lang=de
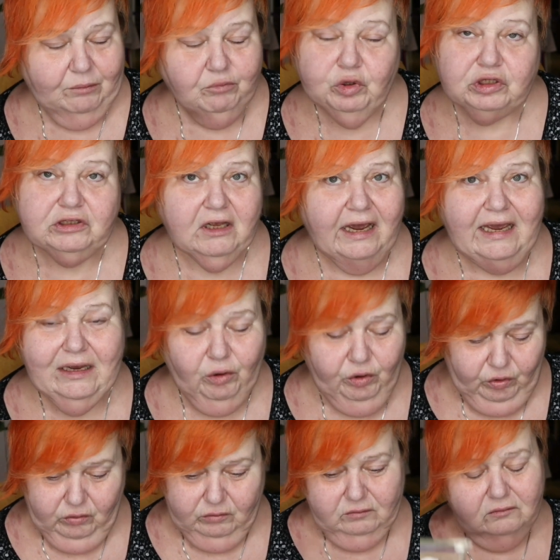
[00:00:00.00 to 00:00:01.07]
Kam auch 3
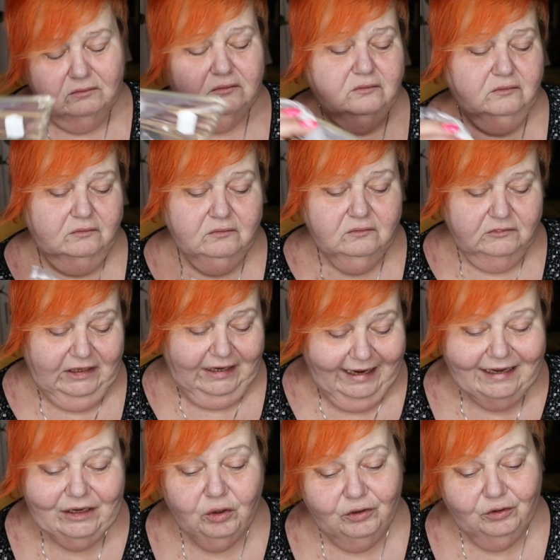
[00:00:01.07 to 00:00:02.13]
Euro.
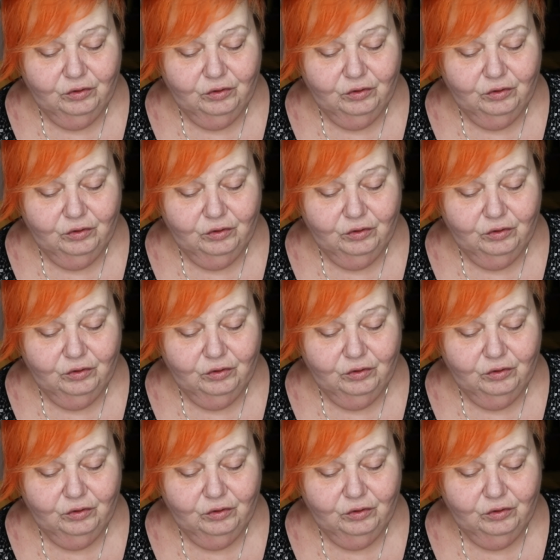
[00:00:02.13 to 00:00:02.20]
3,89